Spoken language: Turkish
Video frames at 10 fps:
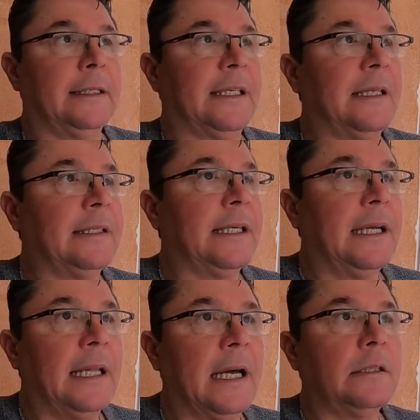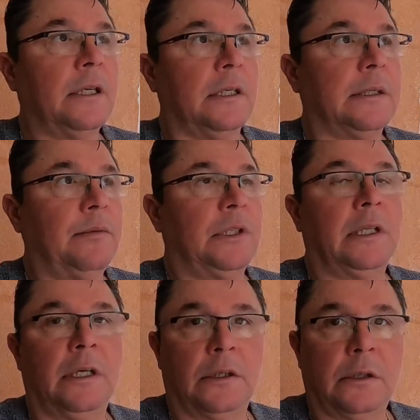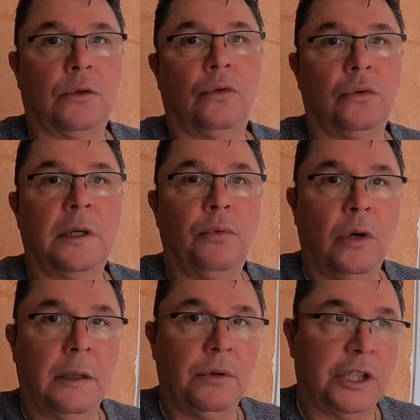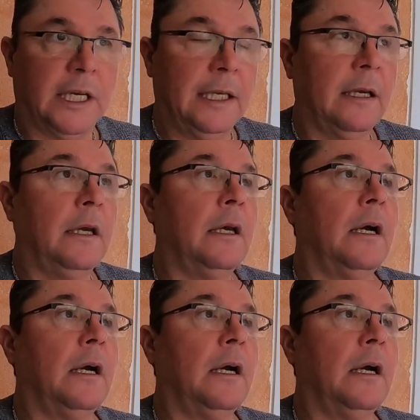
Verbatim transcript: Sen senelerce İsviçre'de yaşa sonunda böyle bir şey.